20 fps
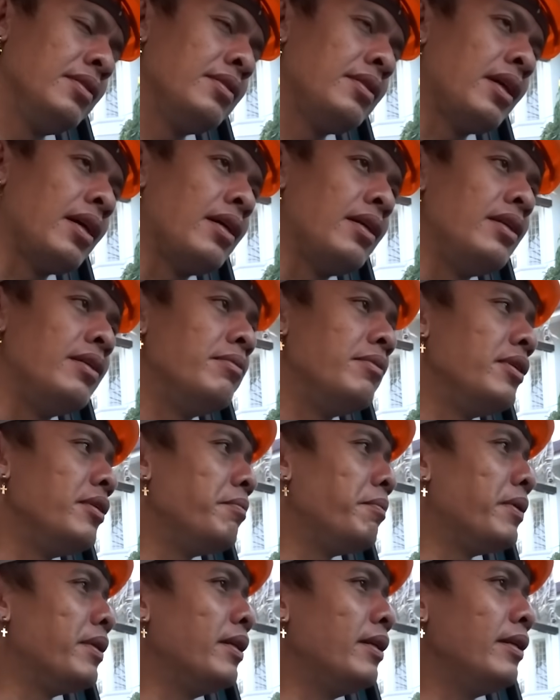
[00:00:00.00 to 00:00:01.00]
Tagal naman
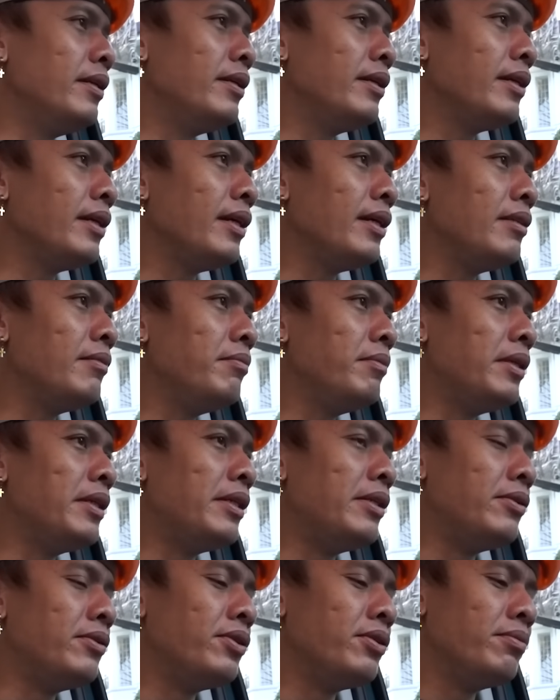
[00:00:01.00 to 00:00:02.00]
ipadala ng 8
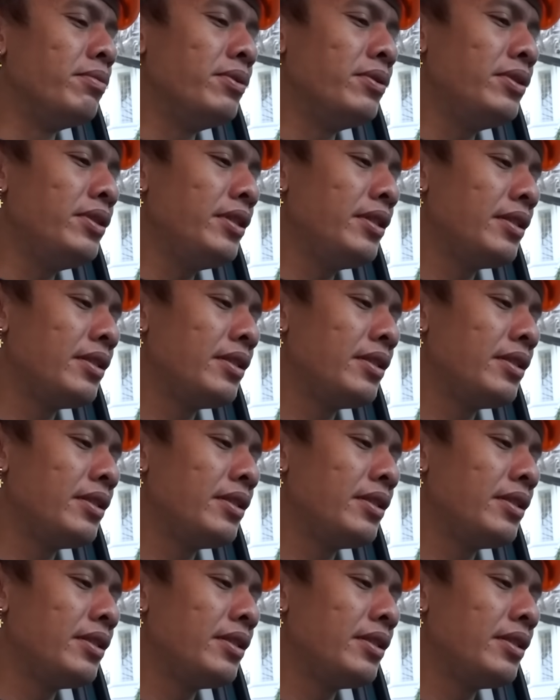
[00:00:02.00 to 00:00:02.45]
million ni Bon.